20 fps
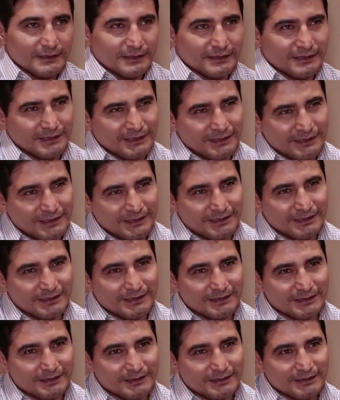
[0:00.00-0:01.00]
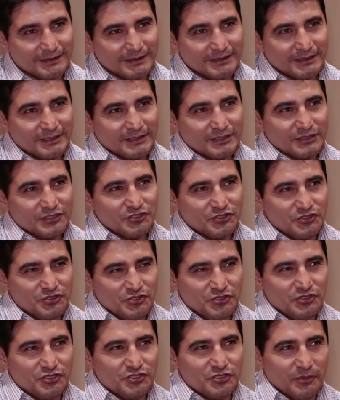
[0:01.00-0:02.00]
ah,
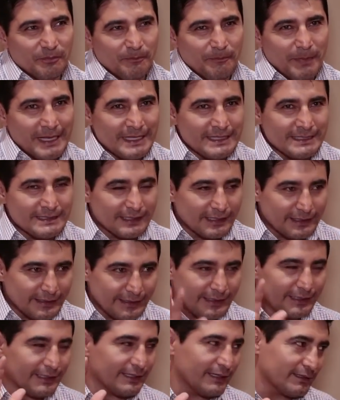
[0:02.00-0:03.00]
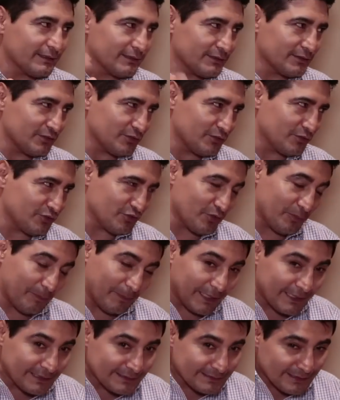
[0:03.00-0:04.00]
yo pensaría, yo
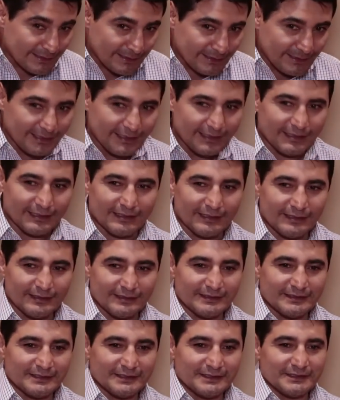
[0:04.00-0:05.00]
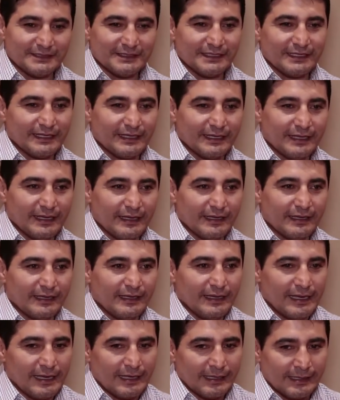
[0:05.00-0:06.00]
pensaría
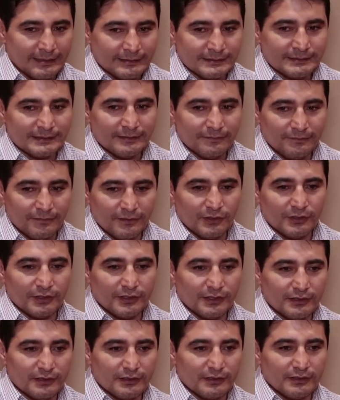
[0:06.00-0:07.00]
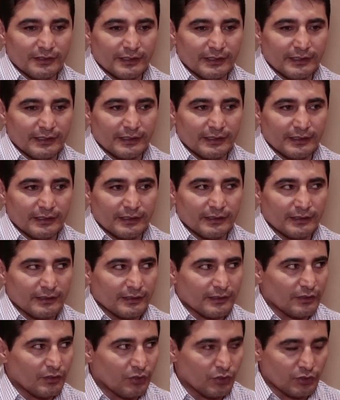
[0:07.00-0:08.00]
que le alcanza a Floyd
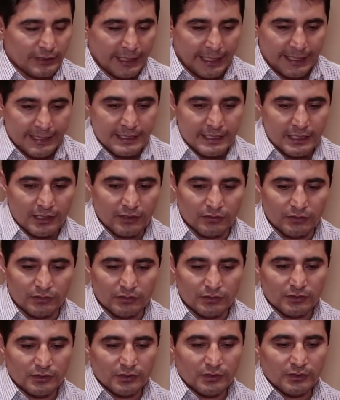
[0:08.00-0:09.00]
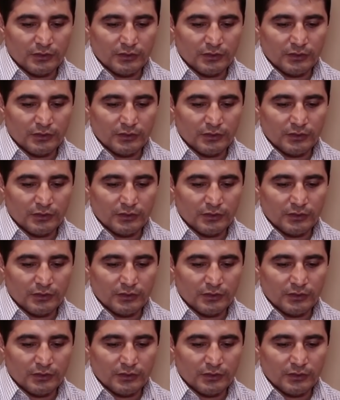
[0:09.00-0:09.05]
eh, lo técnico